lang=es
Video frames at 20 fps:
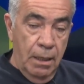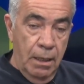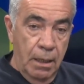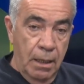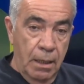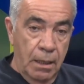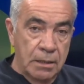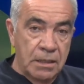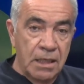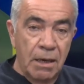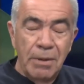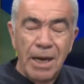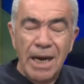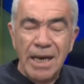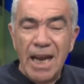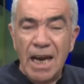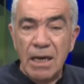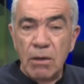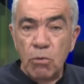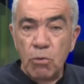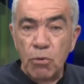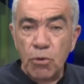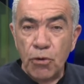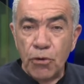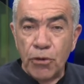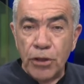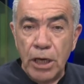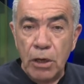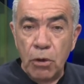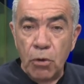¿Sabrán algunos
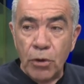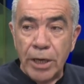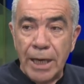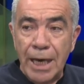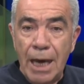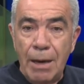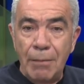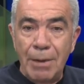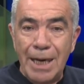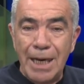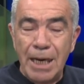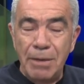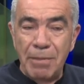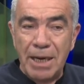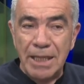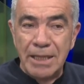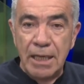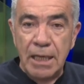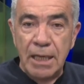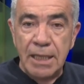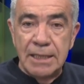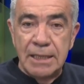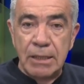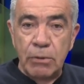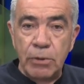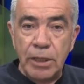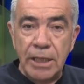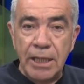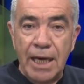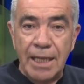de lo que hablan en materia de
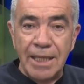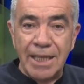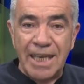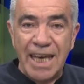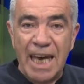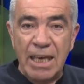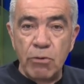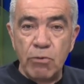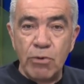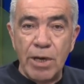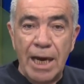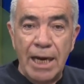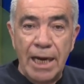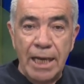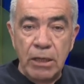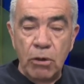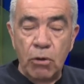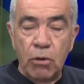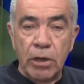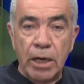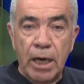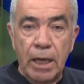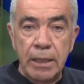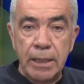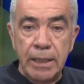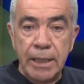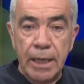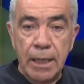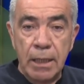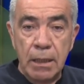seguridad que hay una ley
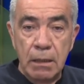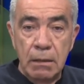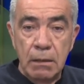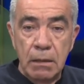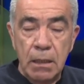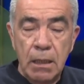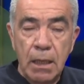orgánica?